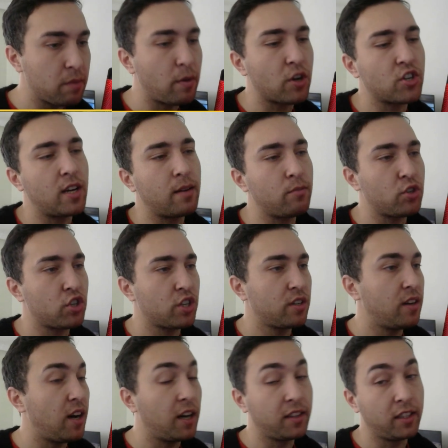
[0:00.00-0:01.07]
başarmış
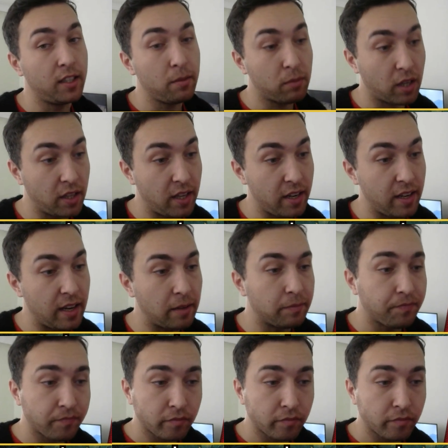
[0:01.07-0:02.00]
anladığım kadarıyla.